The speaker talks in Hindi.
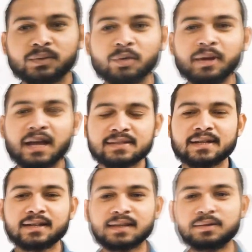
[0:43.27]
तो मैं
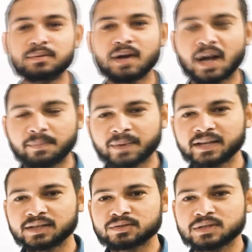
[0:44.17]
आशा करता हूँ
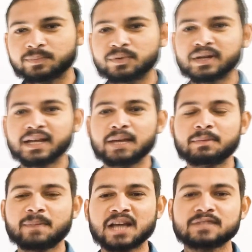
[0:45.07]
आपका ये जो सपोर्ट है
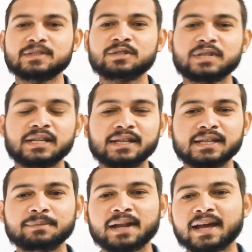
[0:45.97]
हमें पास्ट में जो देखने
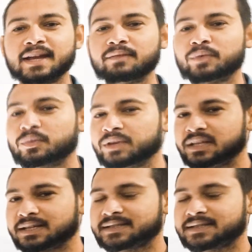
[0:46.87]
के लिए मिला है वो भी